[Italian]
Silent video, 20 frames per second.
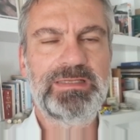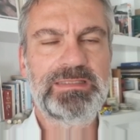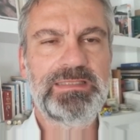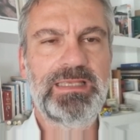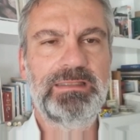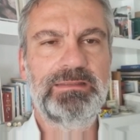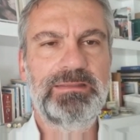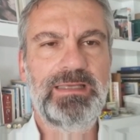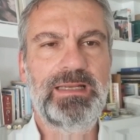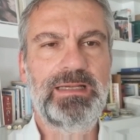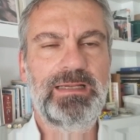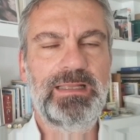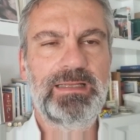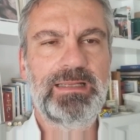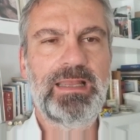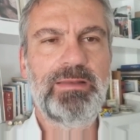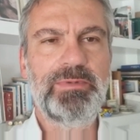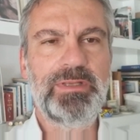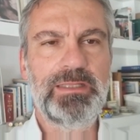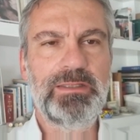schiantare la
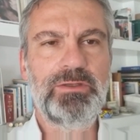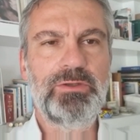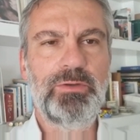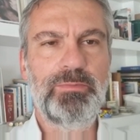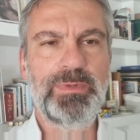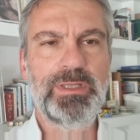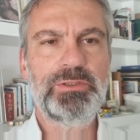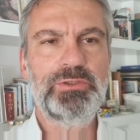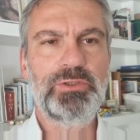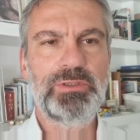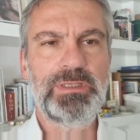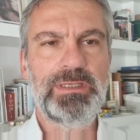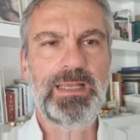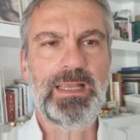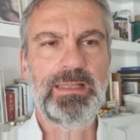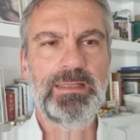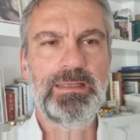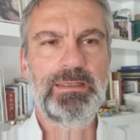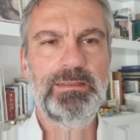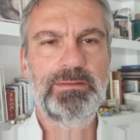Camera di Commercio di
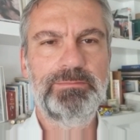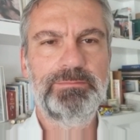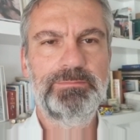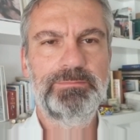Cagliari.